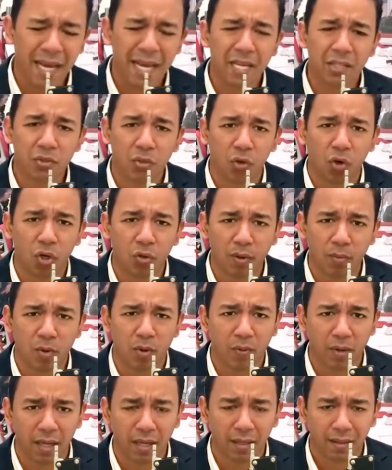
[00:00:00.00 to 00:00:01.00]
Para eso, hoy
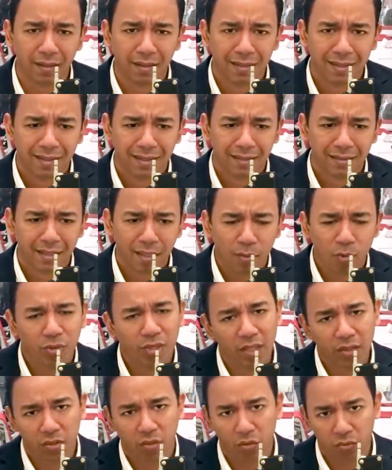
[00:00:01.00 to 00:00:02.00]
vamos a hablar de
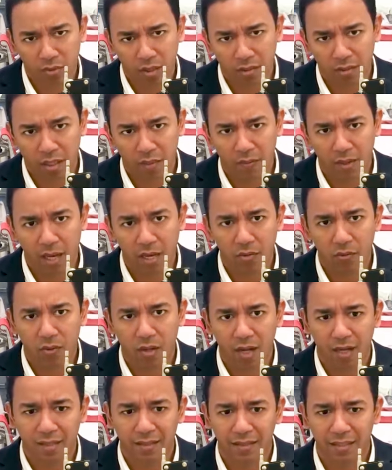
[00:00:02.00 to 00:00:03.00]
muchas cosas que van a
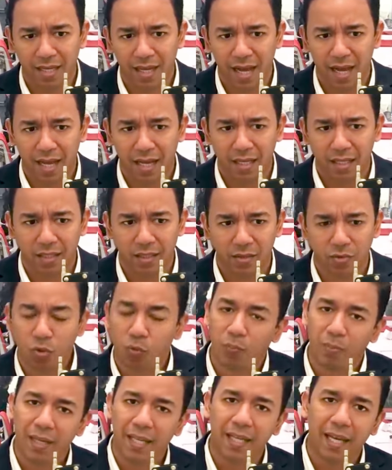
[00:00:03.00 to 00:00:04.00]
ayudar a
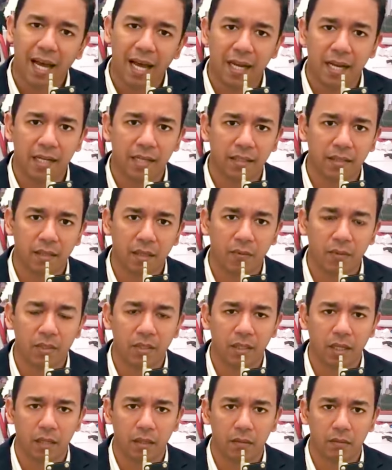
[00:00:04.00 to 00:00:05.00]
duplicar la
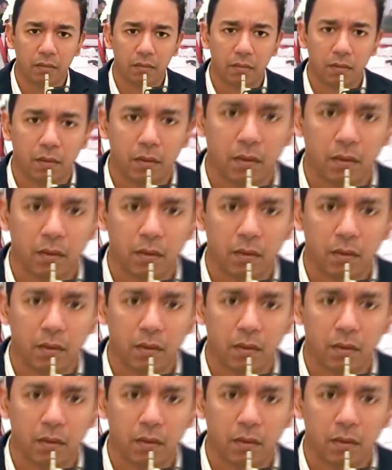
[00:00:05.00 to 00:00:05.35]
rentabilidad.